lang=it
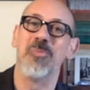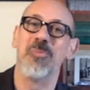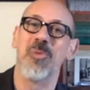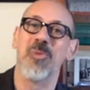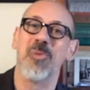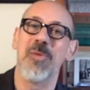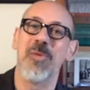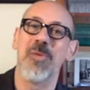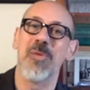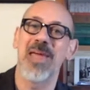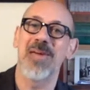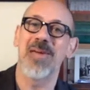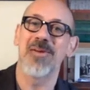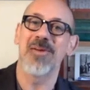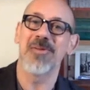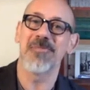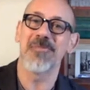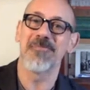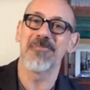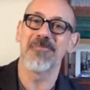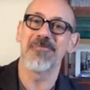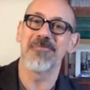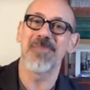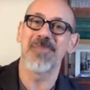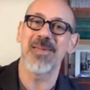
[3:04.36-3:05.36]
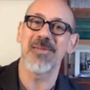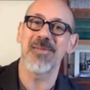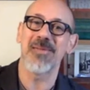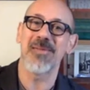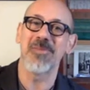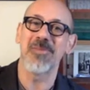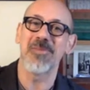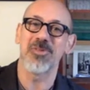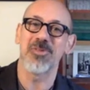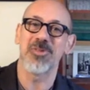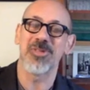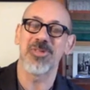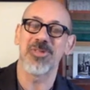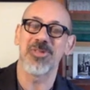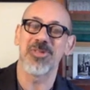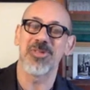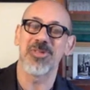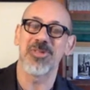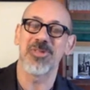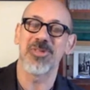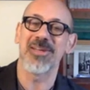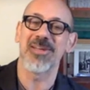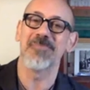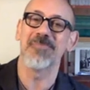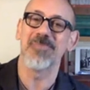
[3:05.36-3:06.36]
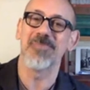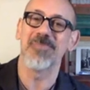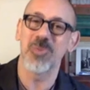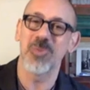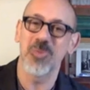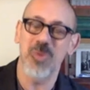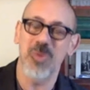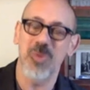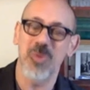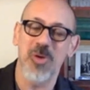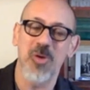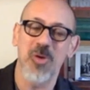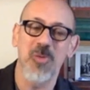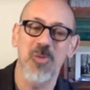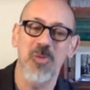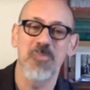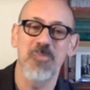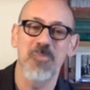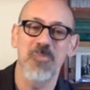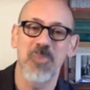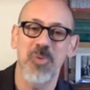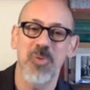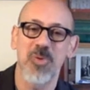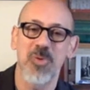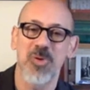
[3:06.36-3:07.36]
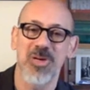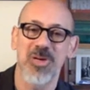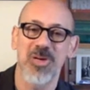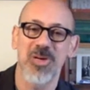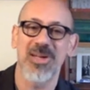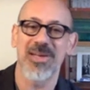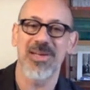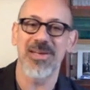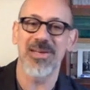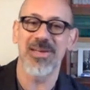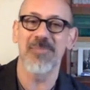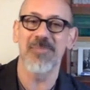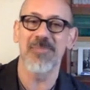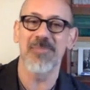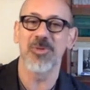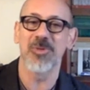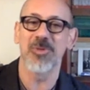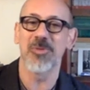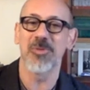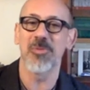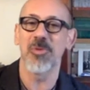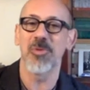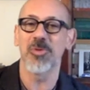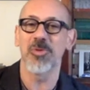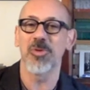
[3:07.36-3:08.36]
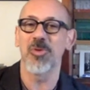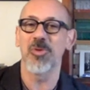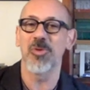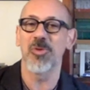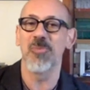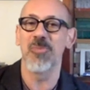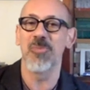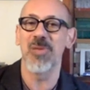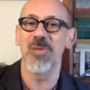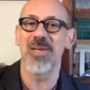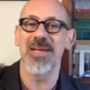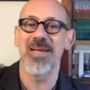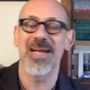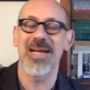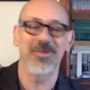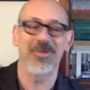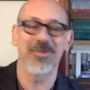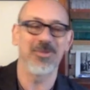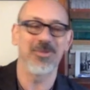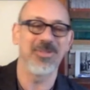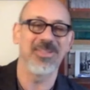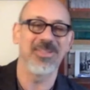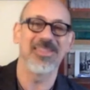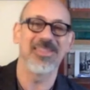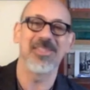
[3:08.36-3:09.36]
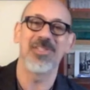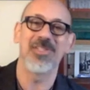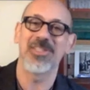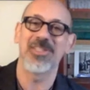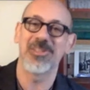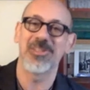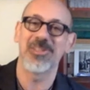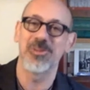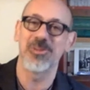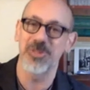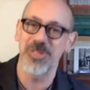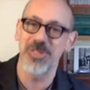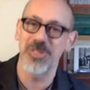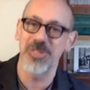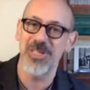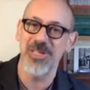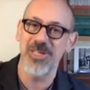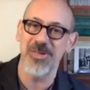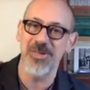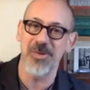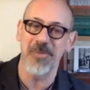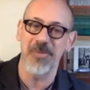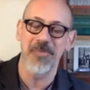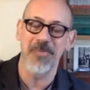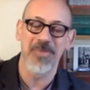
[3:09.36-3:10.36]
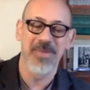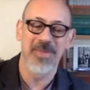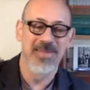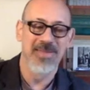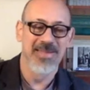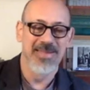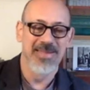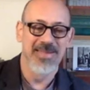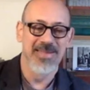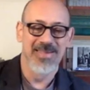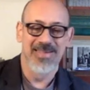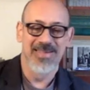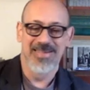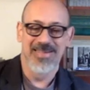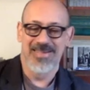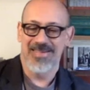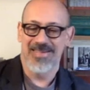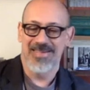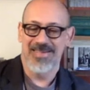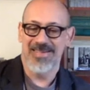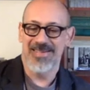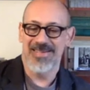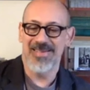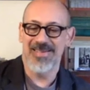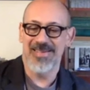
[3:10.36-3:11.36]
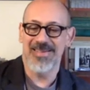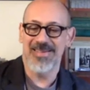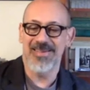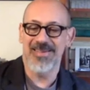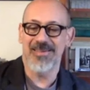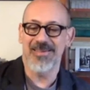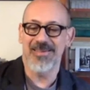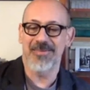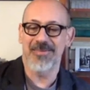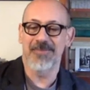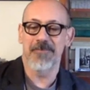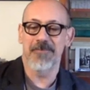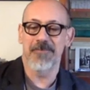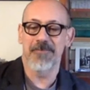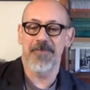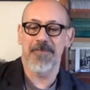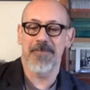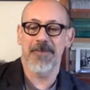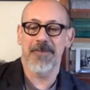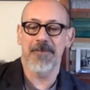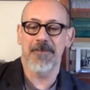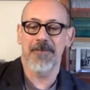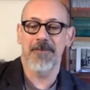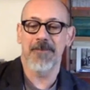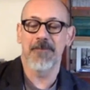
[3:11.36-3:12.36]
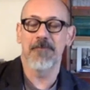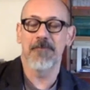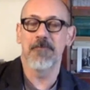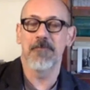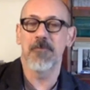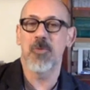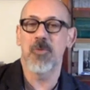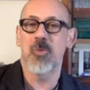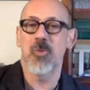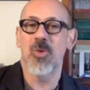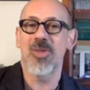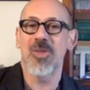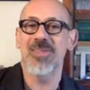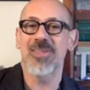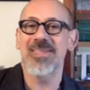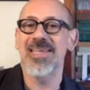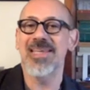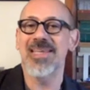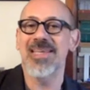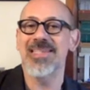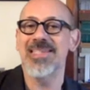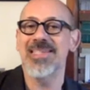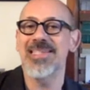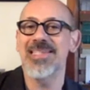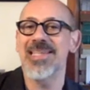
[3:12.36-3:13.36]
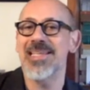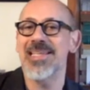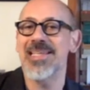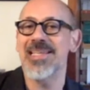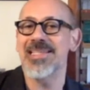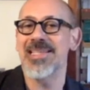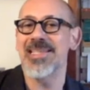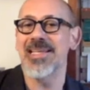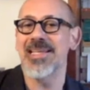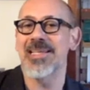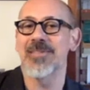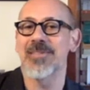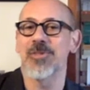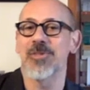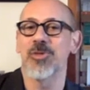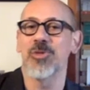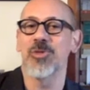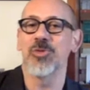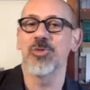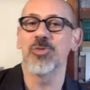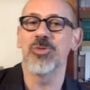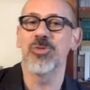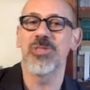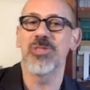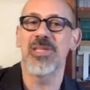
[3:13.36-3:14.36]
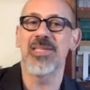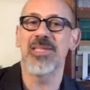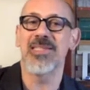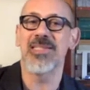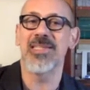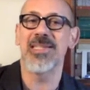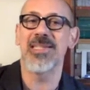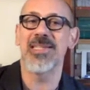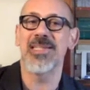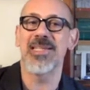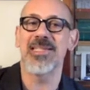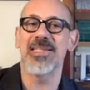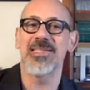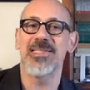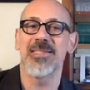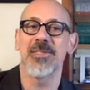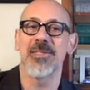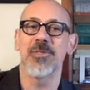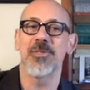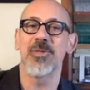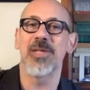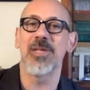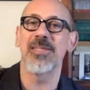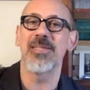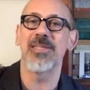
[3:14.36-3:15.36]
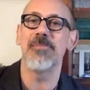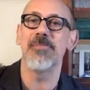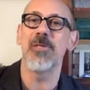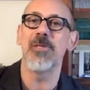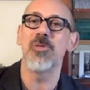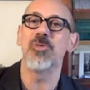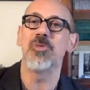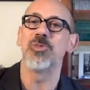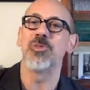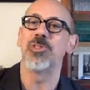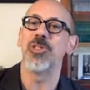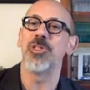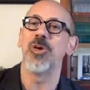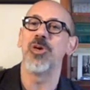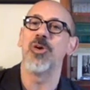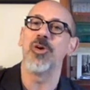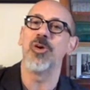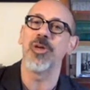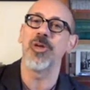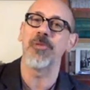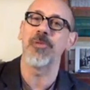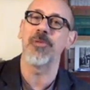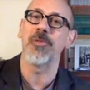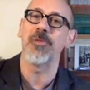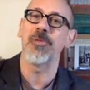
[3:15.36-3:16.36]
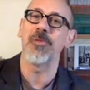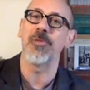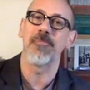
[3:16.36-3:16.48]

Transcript: un po' meno, bisogna dunque comporre in modo molto complicato, direi certosino, eh, queste esigenze che sono tutte esigenze di una diminuzione